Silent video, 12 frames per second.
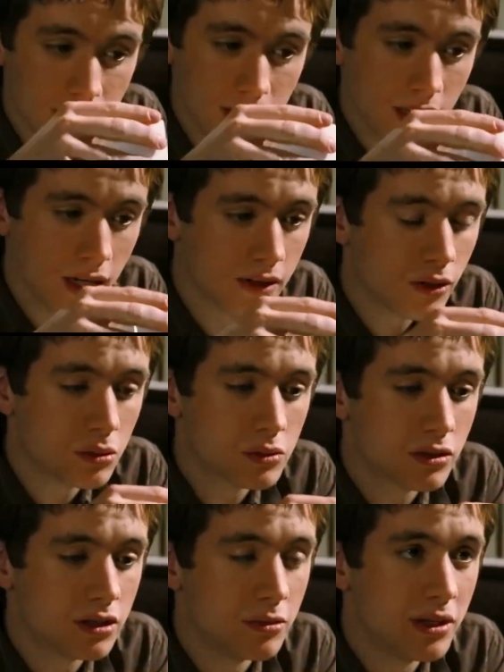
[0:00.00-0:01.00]
शायद
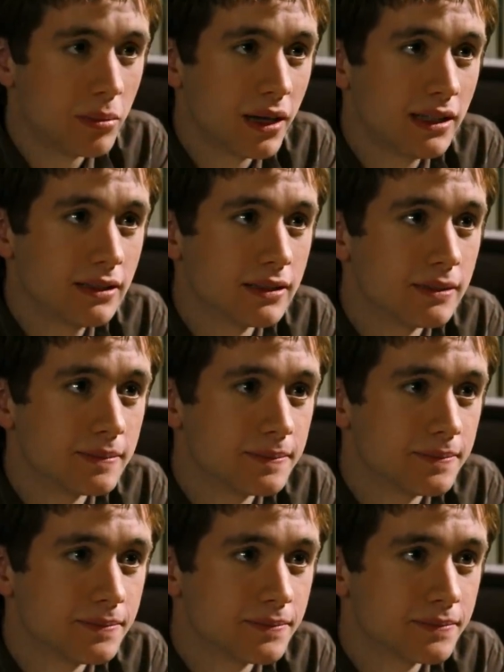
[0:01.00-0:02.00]
एक दिन उसकी भी
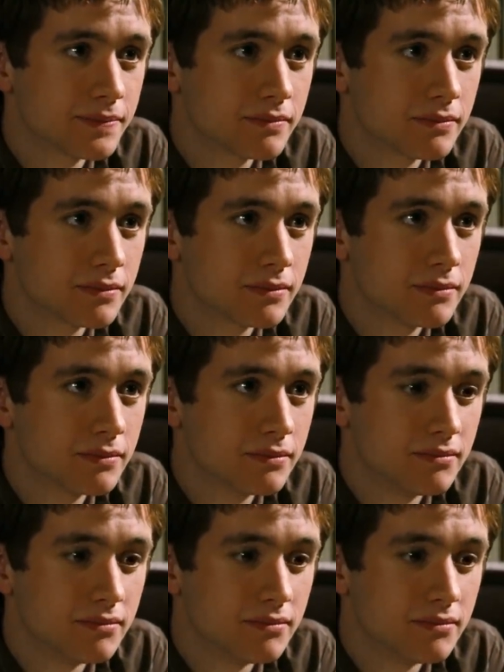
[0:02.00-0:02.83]
आर्ट गैलरी में एग्जीबिशन